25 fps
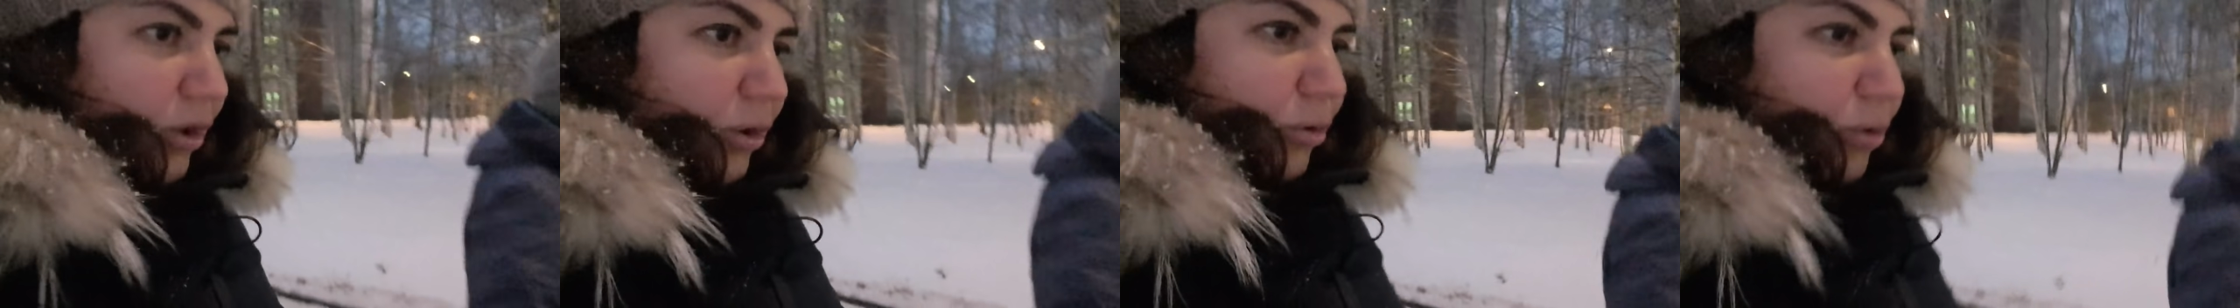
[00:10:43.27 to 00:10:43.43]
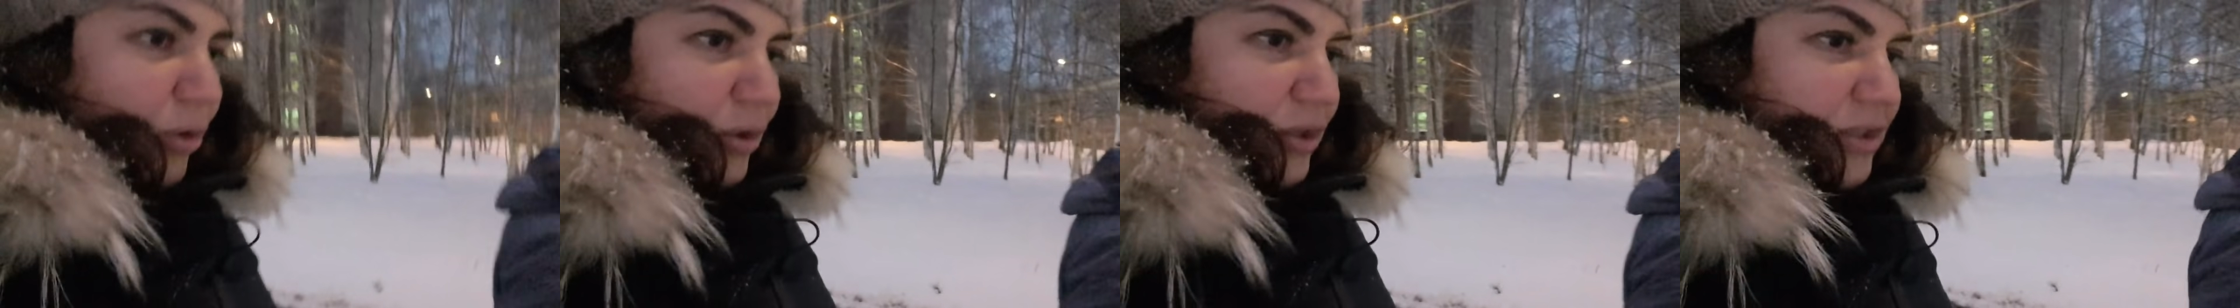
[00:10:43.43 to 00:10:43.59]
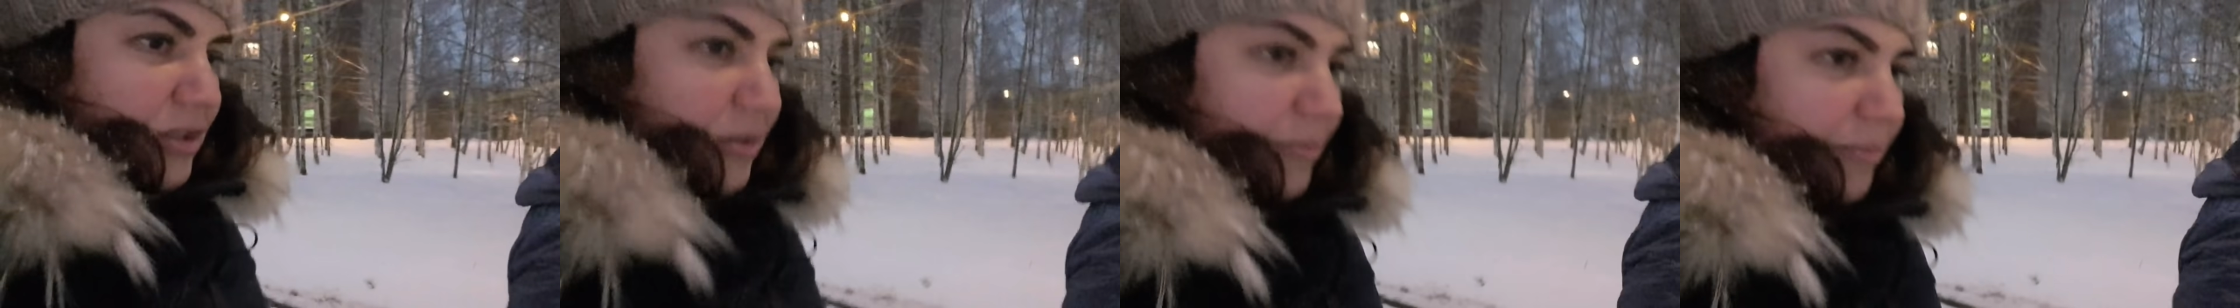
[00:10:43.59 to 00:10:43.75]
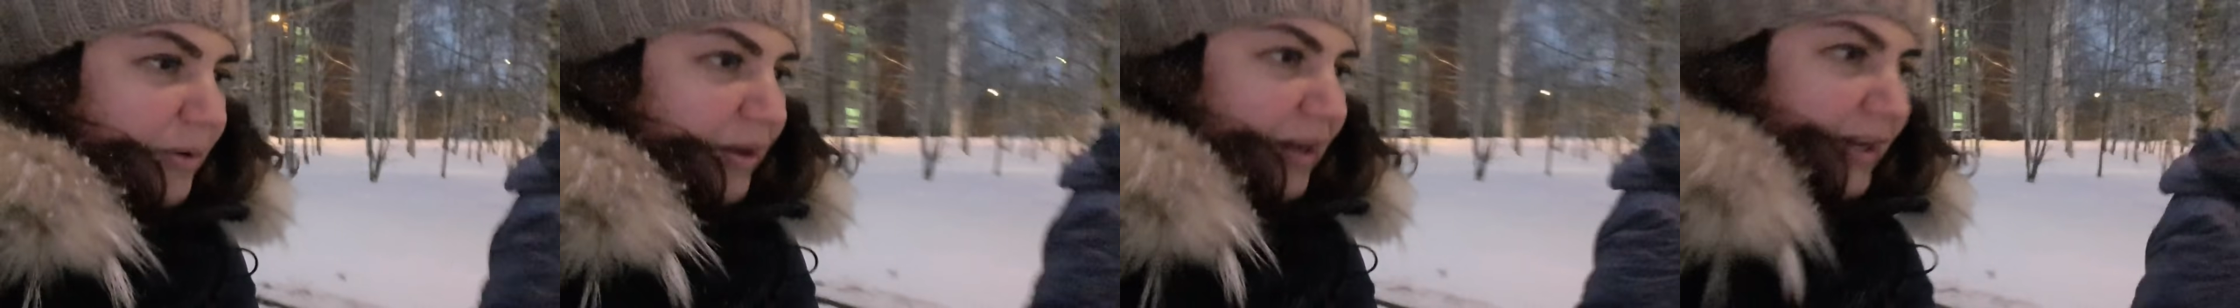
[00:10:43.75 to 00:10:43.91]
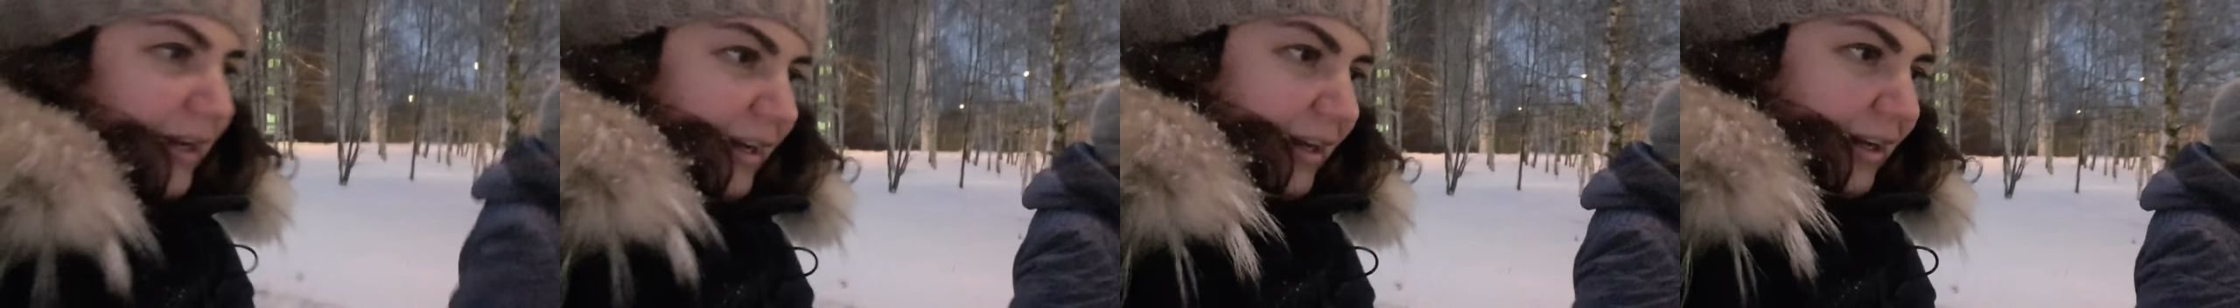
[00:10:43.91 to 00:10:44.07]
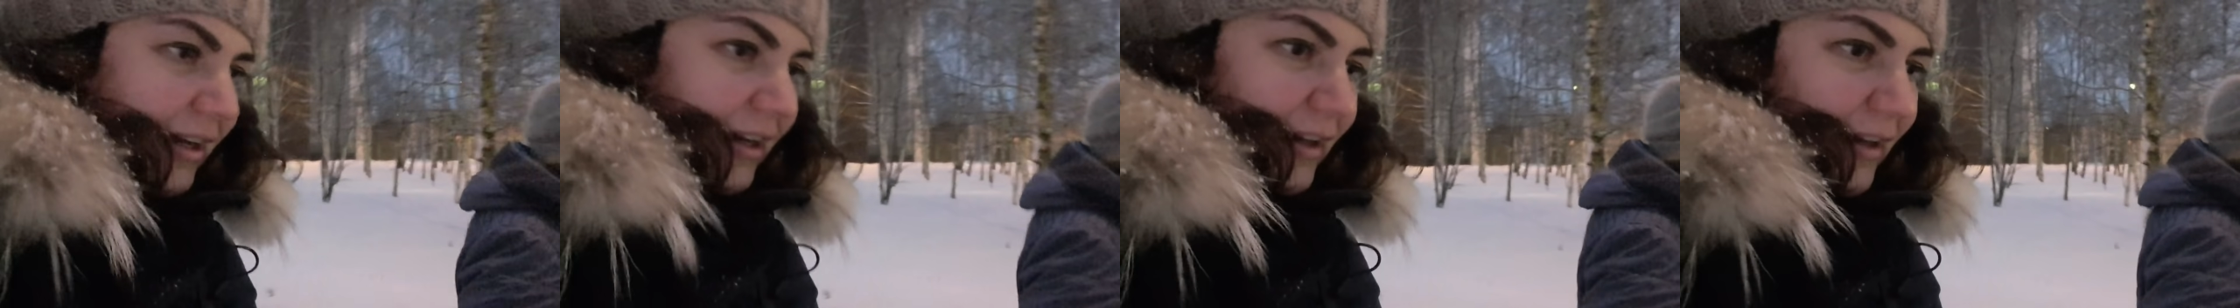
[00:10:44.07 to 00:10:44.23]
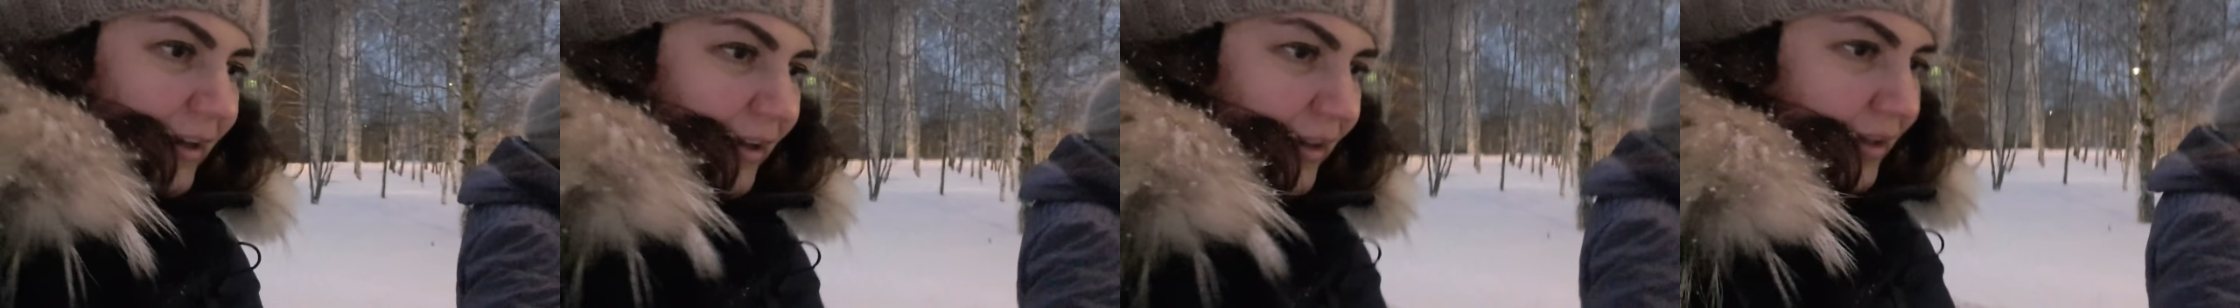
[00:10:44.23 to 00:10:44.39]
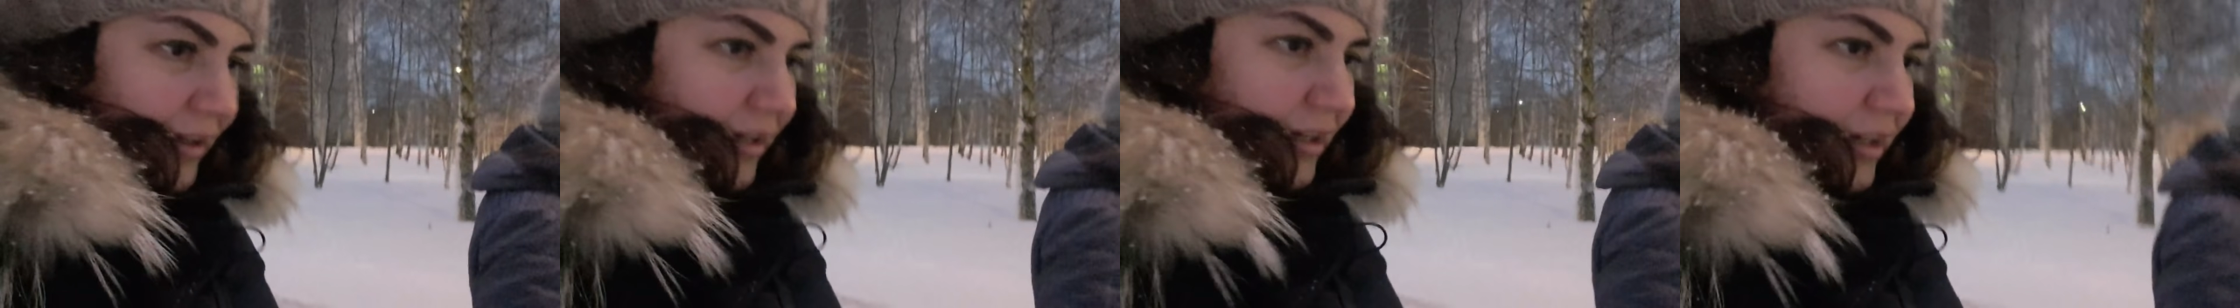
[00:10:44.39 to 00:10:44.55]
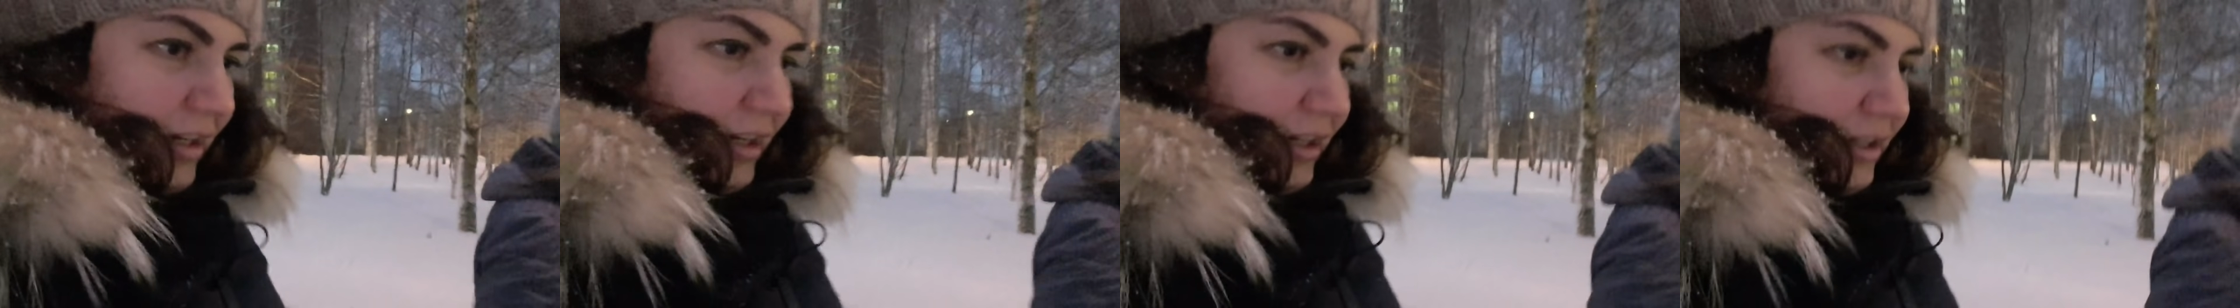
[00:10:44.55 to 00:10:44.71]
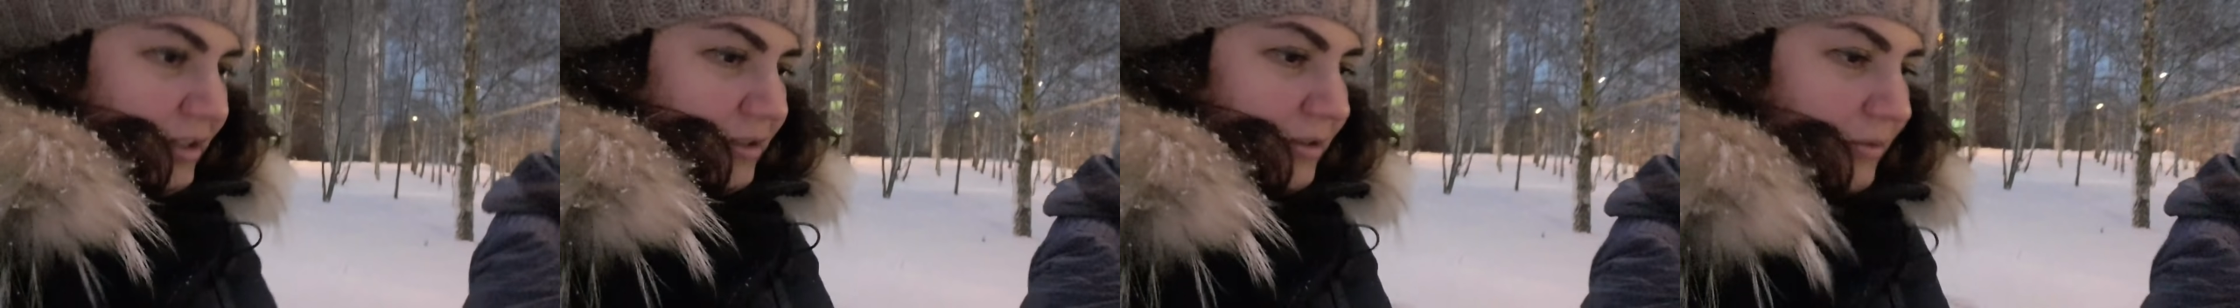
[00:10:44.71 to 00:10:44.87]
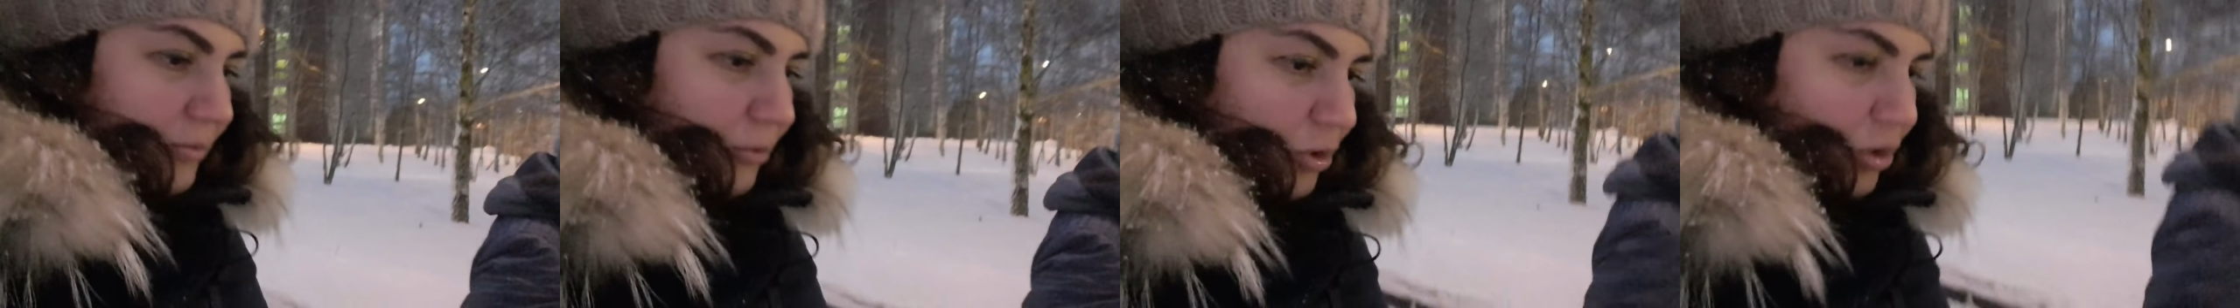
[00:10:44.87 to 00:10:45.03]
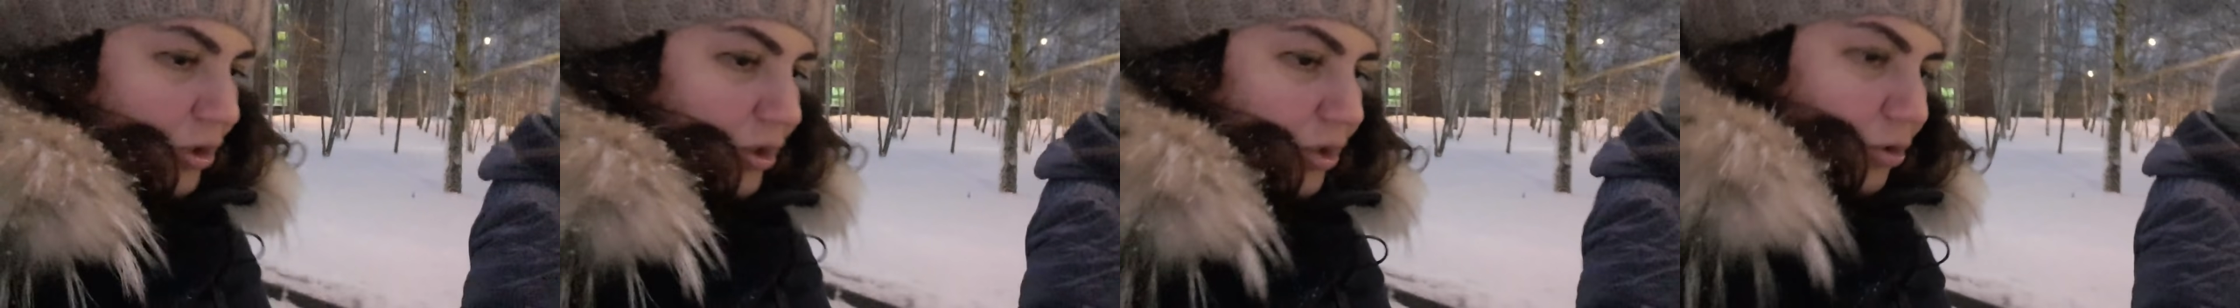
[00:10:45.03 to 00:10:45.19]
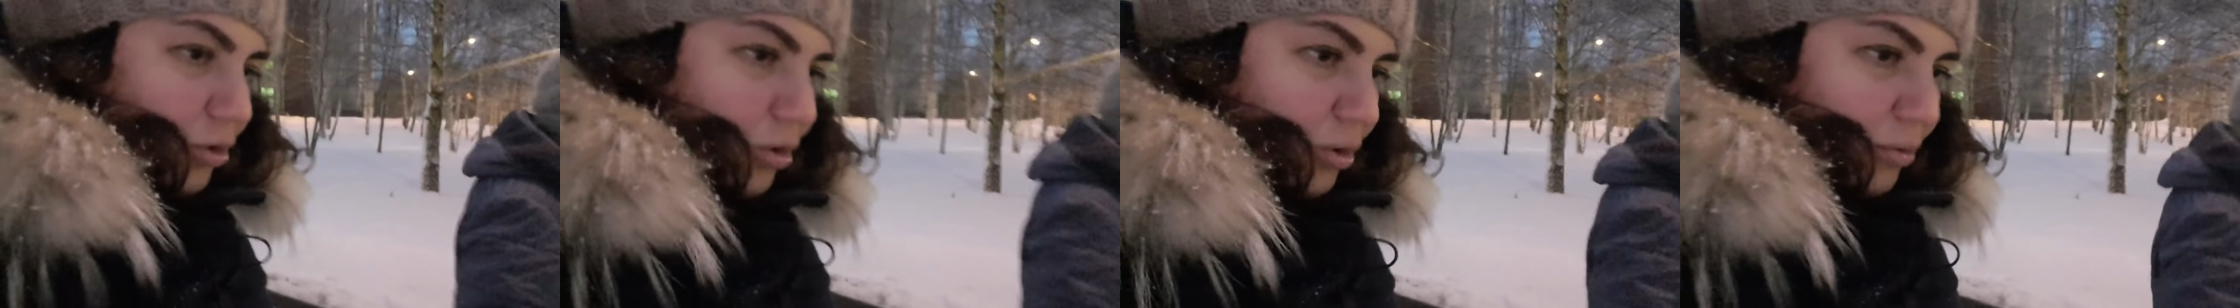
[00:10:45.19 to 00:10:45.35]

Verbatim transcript: Вот теперь. Сегодня да.